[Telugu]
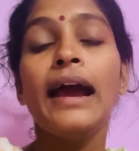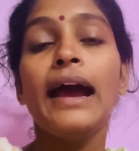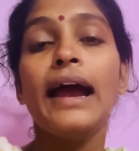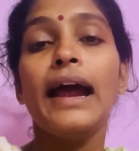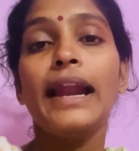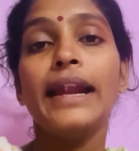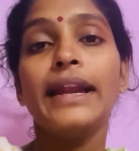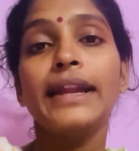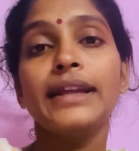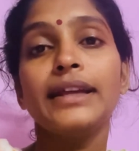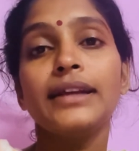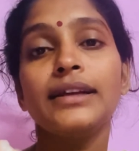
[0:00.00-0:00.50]

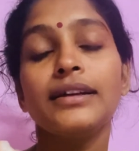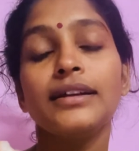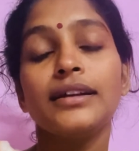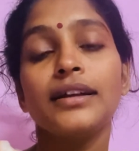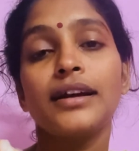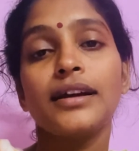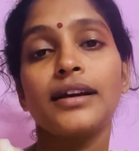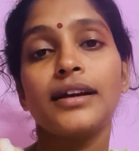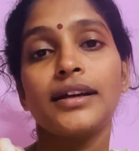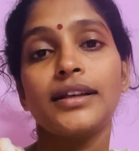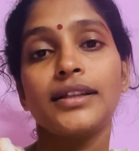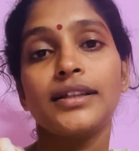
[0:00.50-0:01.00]
అండ్ ఇంకా
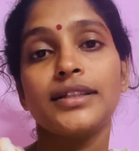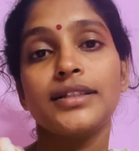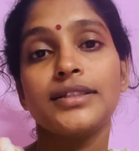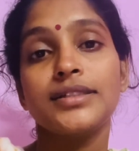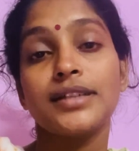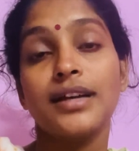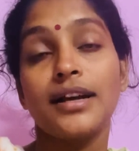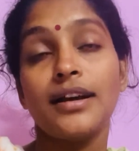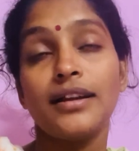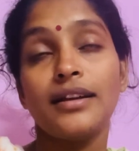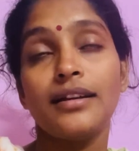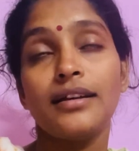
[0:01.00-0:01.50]
నాకైతే
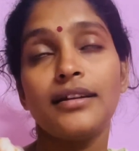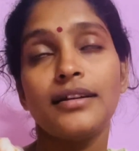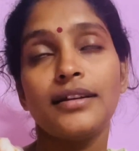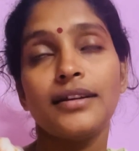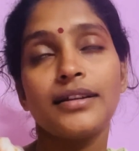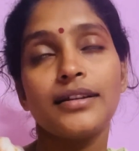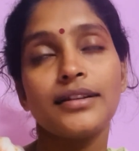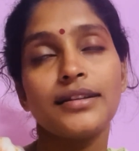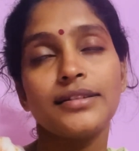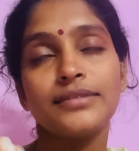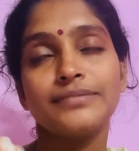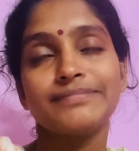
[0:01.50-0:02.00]
చాలా
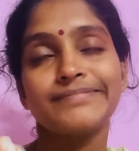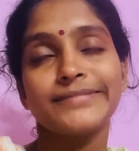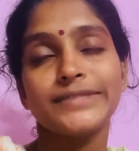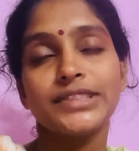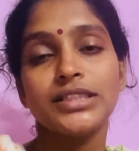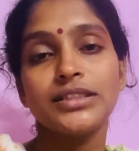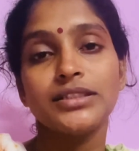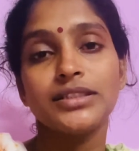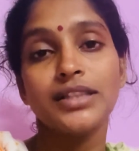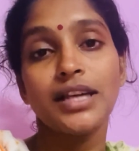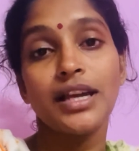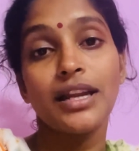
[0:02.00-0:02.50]
అంటే
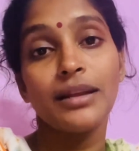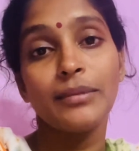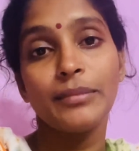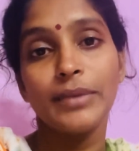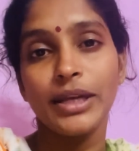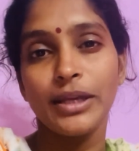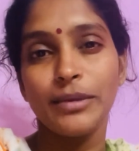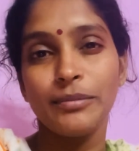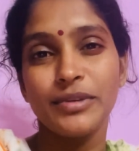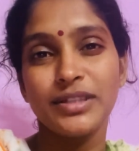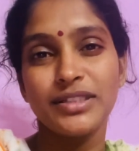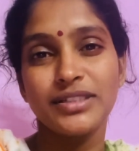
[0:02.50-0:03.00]
చాలా
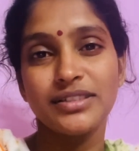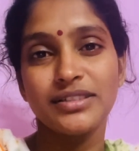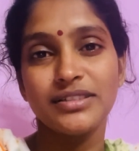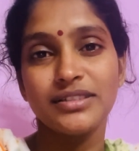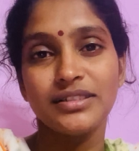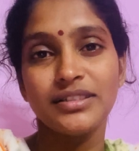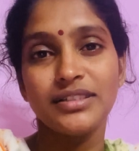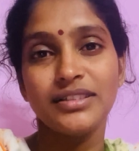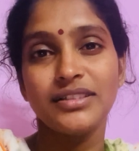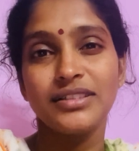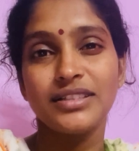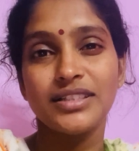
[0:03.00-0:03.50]
భయం
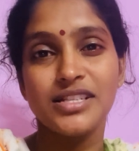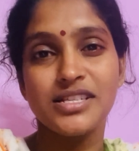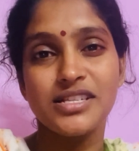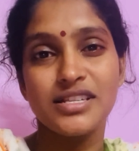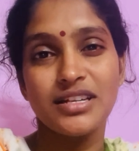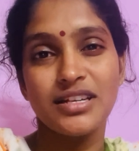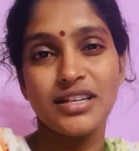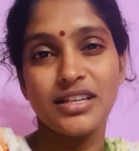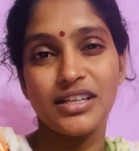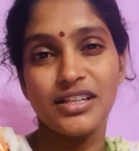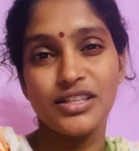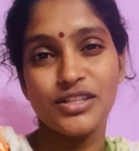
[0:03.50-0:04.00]
వేసింది ఇంత
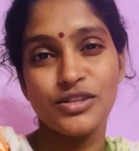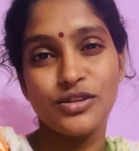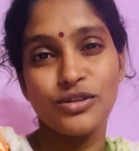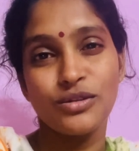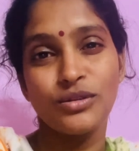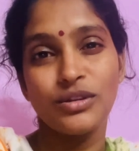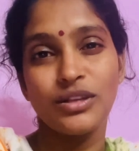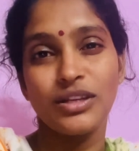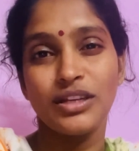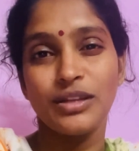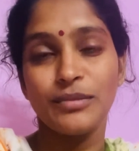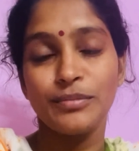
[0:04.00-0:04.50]
చిన్న ఏజ్లో
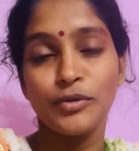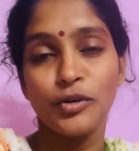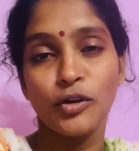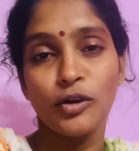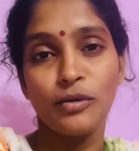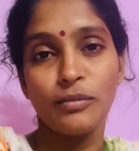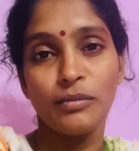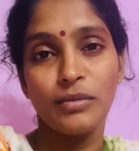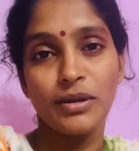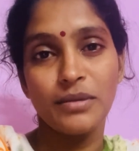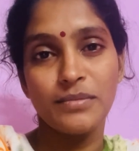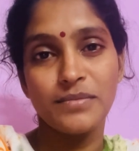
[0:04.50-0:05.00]
ఇన్ని
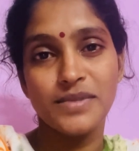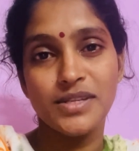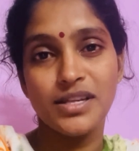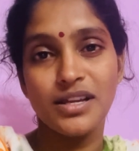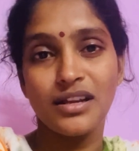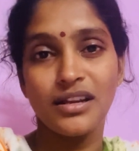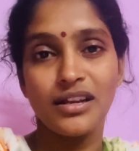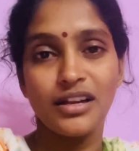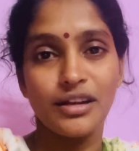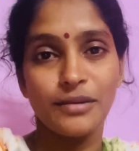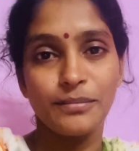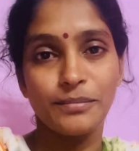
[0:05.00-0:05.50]
ప్రాబ్లమ్స్
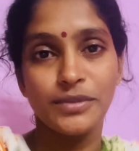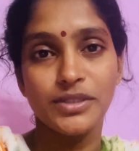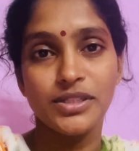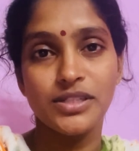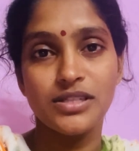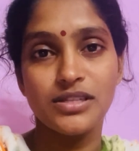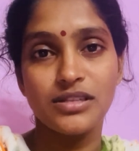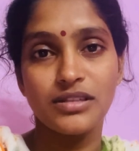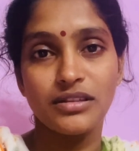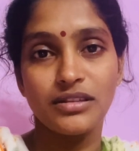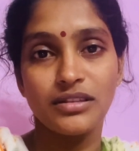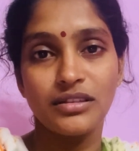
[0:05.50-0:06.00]
అని
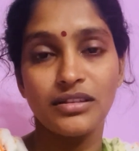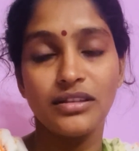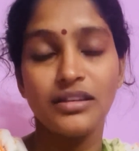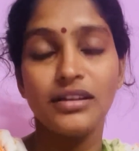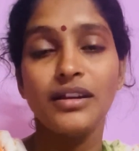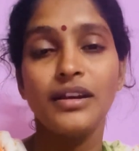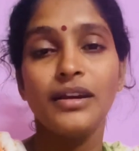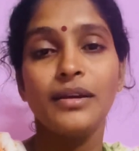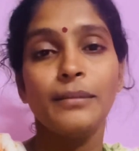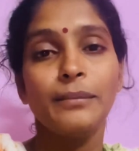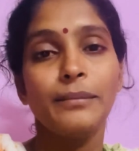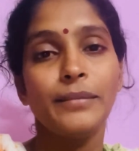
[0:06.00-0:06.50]
అనిపించింది
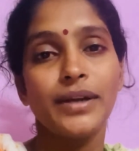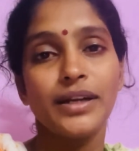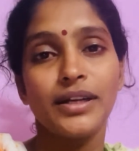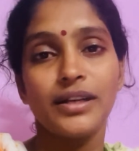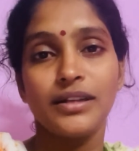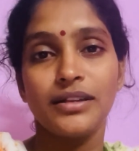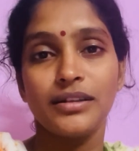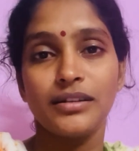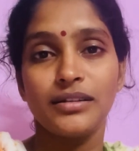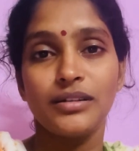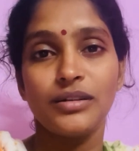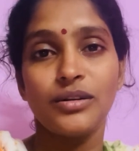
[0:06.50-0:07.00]
బట్
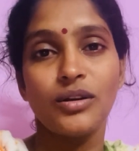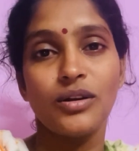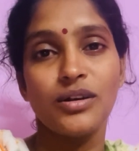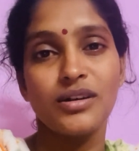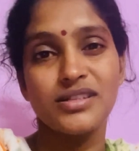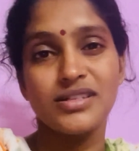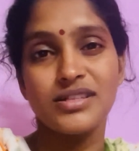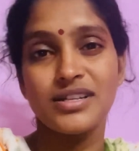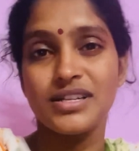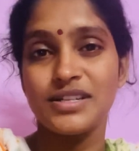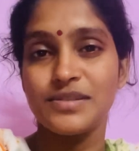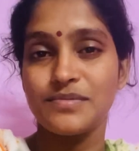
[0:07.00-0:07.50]
uh,
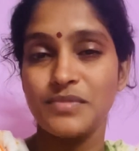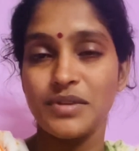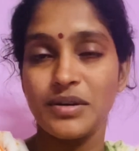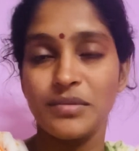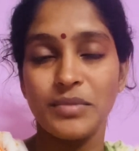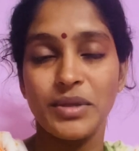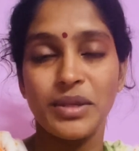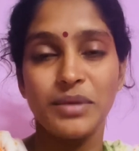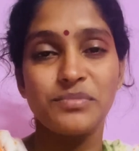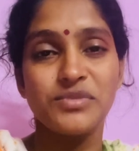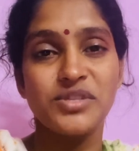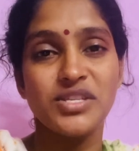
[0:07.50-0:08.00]
గాడ్స్ గ్రేస్ మనం
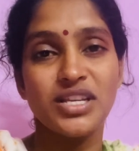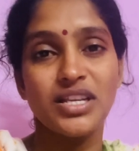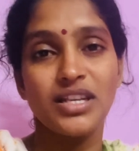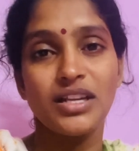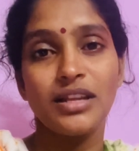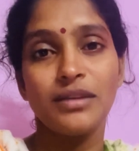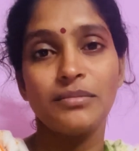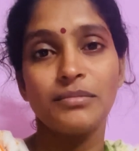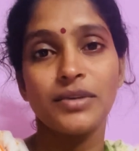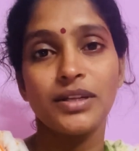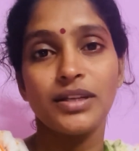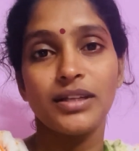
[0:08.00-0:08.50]
ఏం
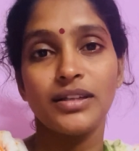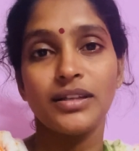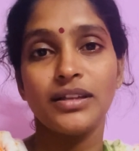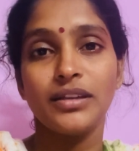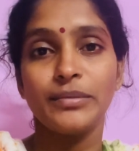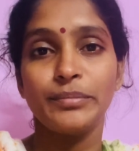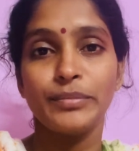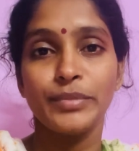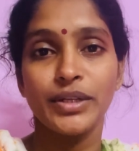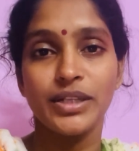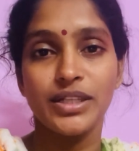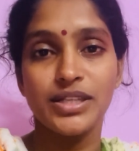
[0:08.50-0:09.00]
చేయలేం కదా
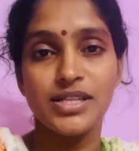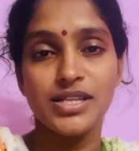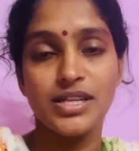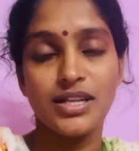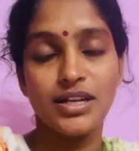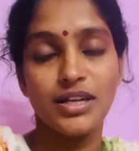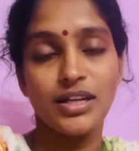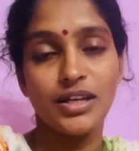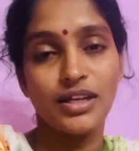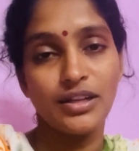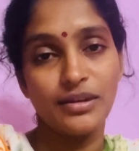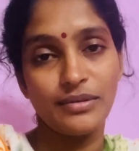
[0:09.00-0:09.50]
ఎప్పుడే
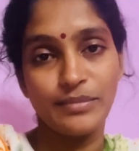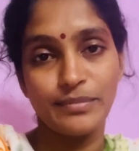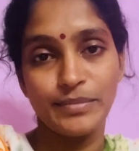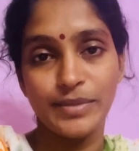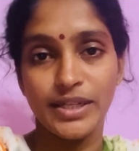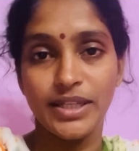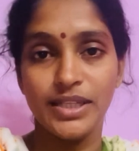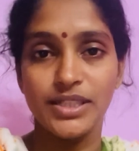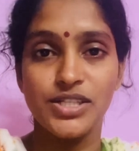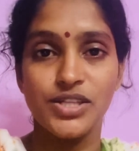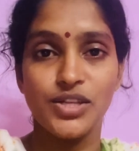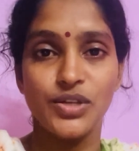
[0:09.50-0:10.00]
జరగాలో
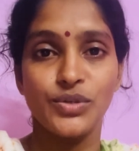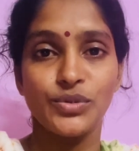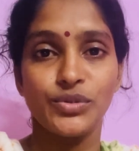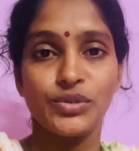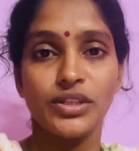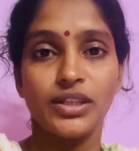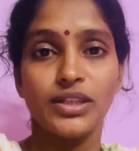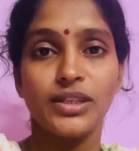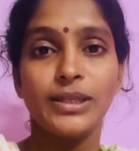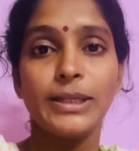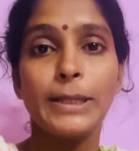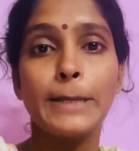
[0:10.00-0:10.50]
అప్పుడే
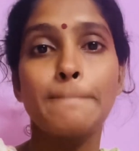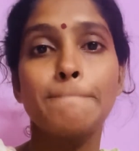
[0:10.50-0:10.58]
జరుగుతుంది